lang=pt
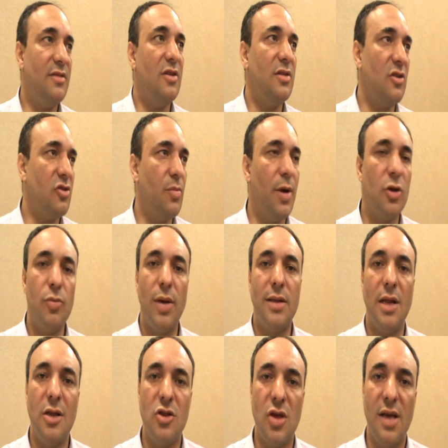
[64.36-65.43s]
a gente está chamando de uma
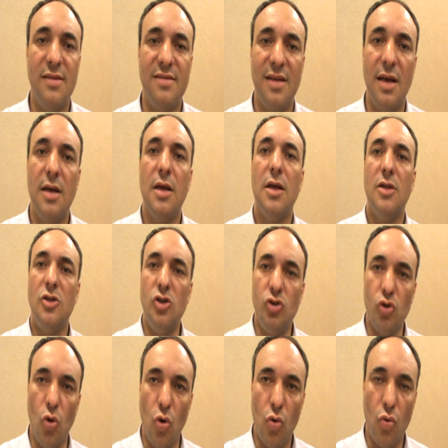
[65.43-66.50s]
inteligência de
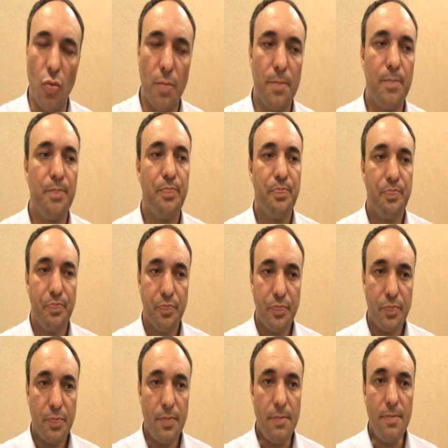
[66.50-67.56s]
jogo.
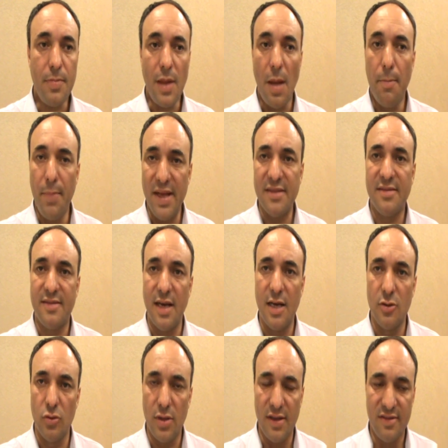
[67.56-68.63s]

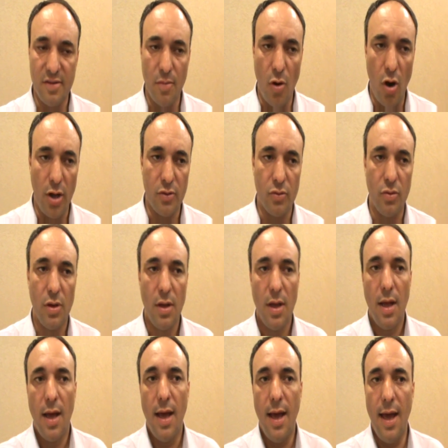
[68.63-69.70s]
Pensando desse modo,
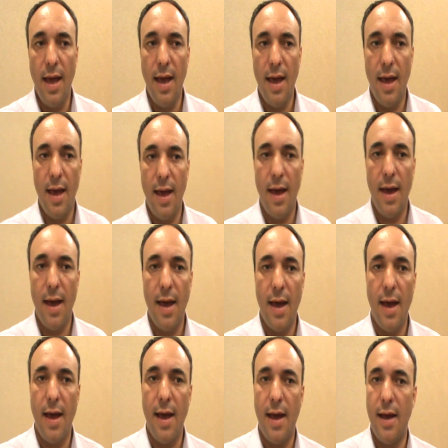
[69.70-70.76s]

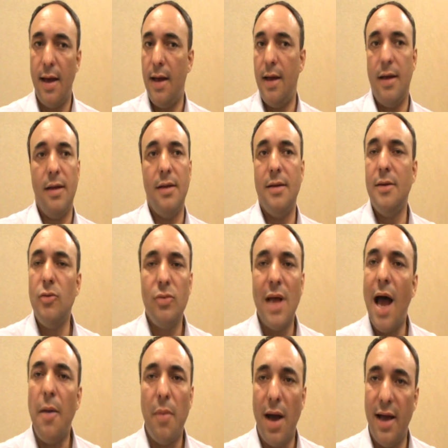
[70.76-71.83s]
é... não
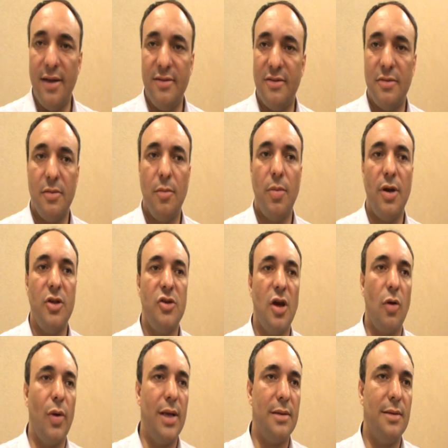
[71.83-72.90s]
dá mais para a gente
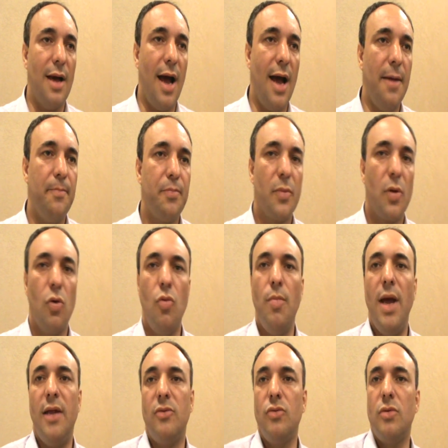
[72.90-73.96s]
aguentar o
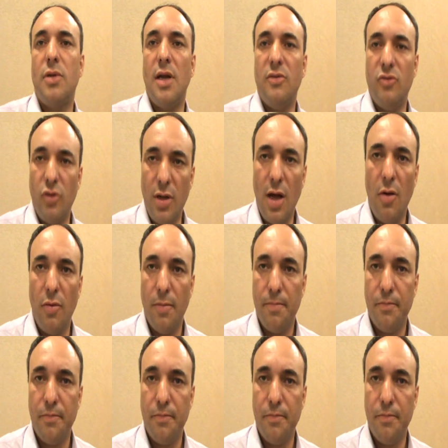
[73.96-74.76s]
método tradicional.